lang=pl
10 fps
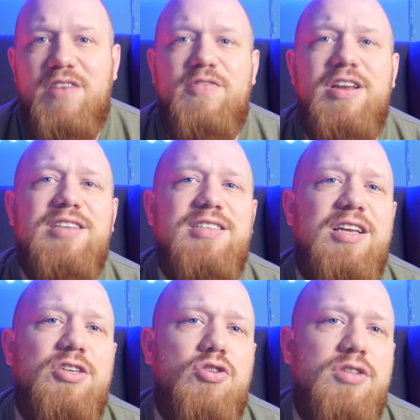Wiele
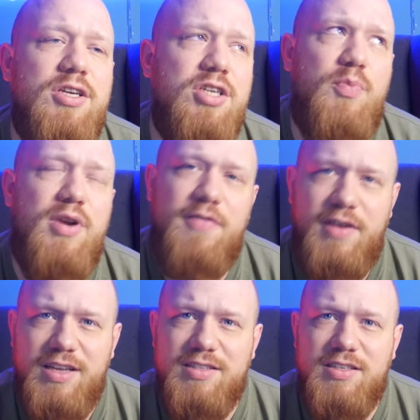zależy od naszych
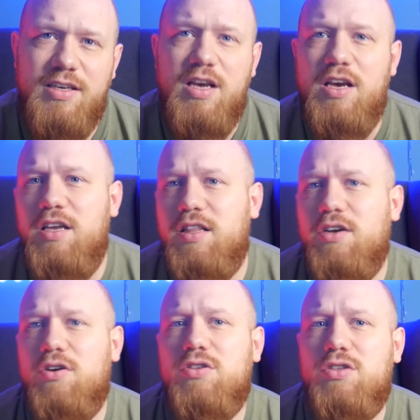preferencji i
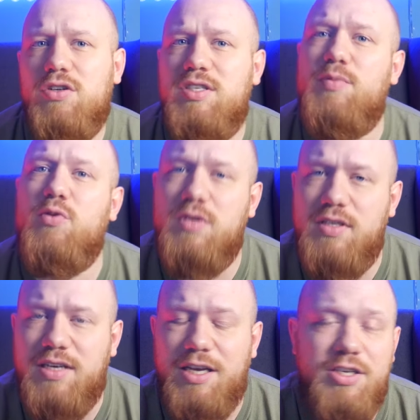tego, co chcemy
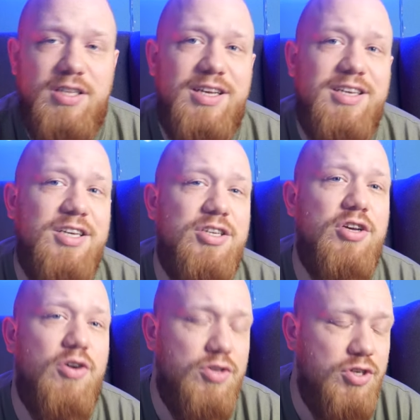uzyskać. Jednak jeśli
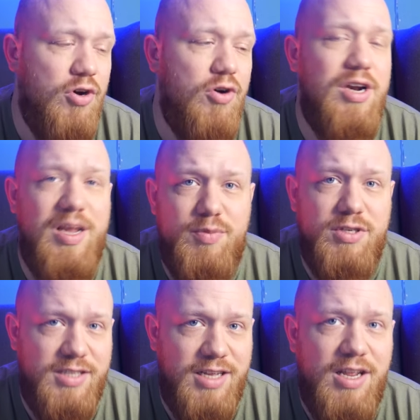chodzi o
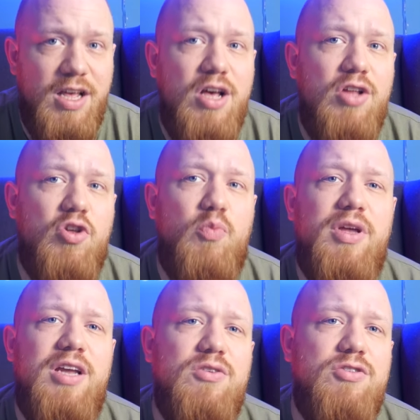lepszy sen, to
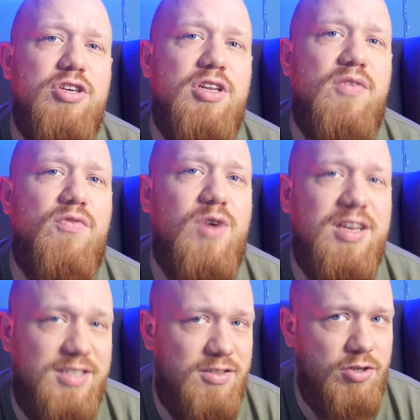opierając się na
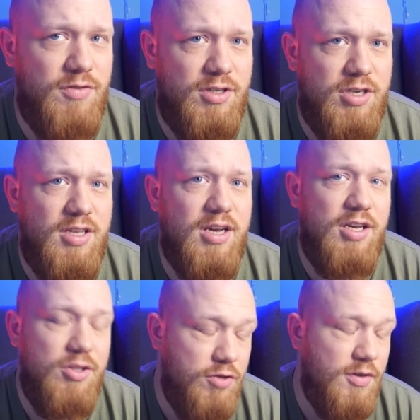własnych doświadczeniach
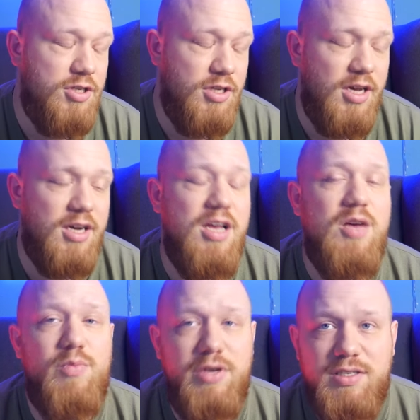i doświadczeniach
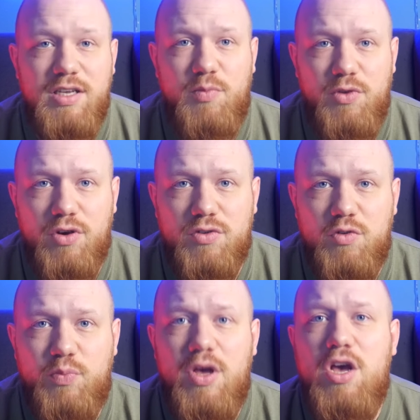bliskich mi
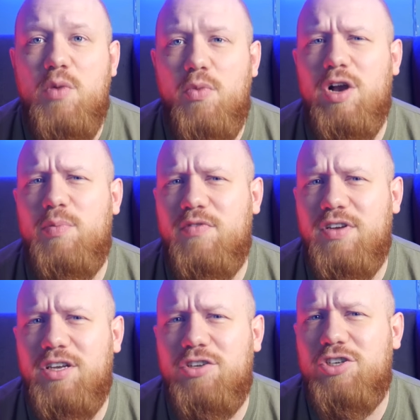osób, mogę
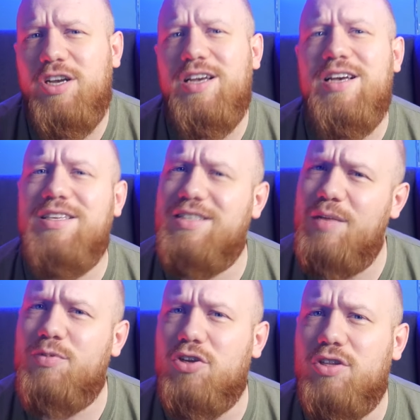powiedzieć, że
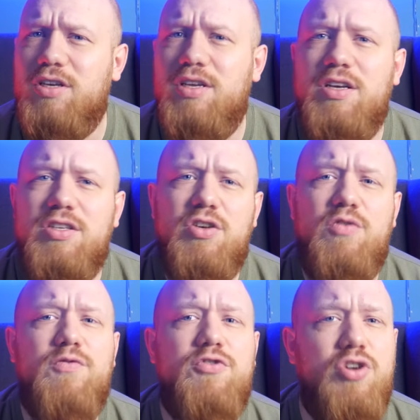slipshoty
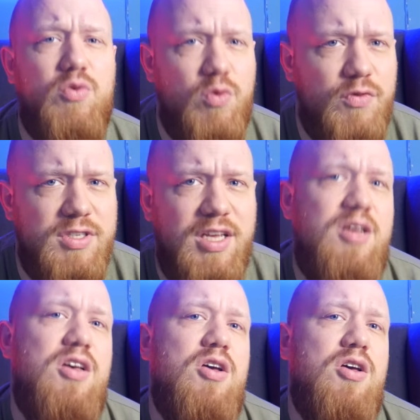są w czołówce
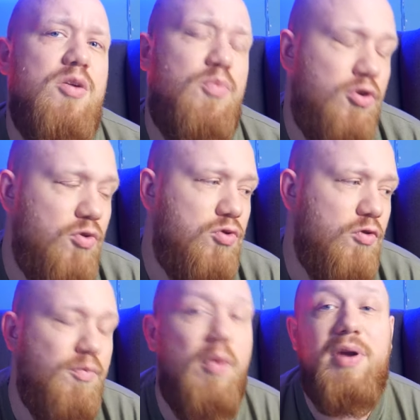e,
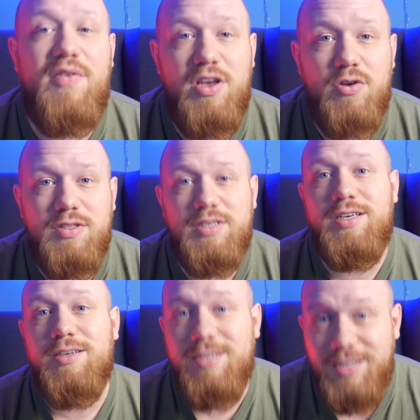produktów
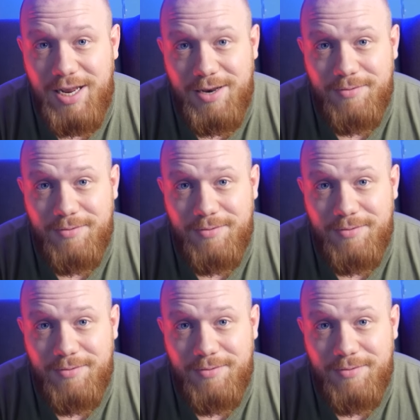poprawiających sen.